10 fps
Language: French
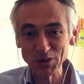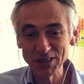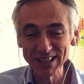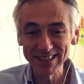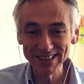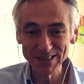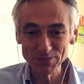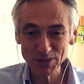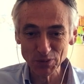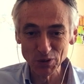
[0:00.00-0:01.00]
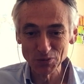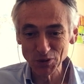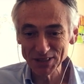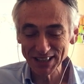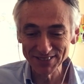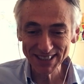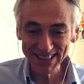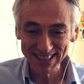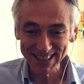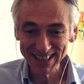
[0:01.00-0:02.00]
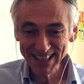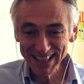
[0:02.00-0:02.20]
regarder un petit peu comment on travaille